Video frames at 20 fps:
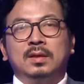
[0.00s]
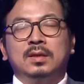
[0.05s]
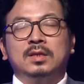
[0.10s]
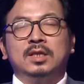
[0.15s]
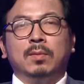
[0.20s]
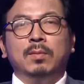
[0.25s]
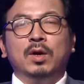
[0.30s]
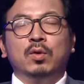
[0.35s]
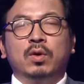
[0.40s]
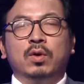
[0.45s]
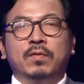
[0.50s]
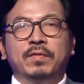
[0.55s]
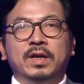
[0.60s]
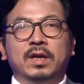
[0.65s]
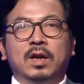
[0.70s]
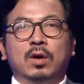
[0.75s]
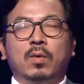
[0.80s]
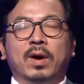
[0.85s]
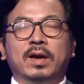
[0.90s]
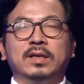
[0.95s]
Chào mừng quý vị
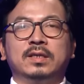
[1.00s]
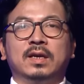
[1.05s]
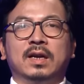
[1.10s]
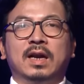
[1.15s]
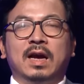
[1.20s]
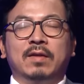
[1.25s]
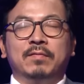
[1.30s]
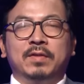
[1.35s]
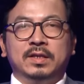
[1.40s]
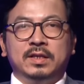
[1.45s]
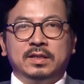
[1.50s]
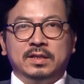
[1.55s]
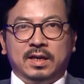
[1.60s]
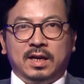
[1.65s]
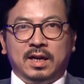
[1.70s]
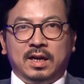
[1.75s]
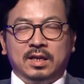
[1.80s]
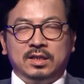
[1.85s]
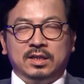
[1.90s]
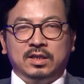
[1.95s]
đã quay trở lại với chương trình
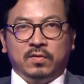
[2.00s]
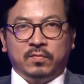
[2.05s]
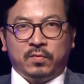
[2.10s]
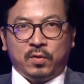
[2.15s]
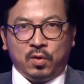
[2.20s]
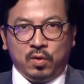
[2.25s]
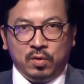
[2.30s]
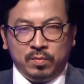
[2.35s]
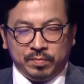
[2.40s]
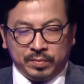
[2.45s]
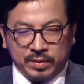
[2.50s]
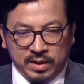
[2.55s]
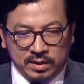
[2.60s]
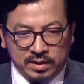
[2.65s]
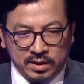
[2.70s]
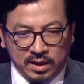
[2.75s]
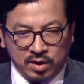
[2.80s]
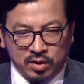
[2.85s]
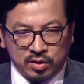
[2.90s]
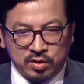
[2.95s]
Ai là Triệu Phú. Người
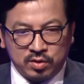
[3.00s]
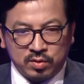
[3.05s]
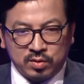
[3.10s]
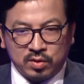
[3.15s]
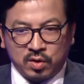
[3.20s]
chơi của chúng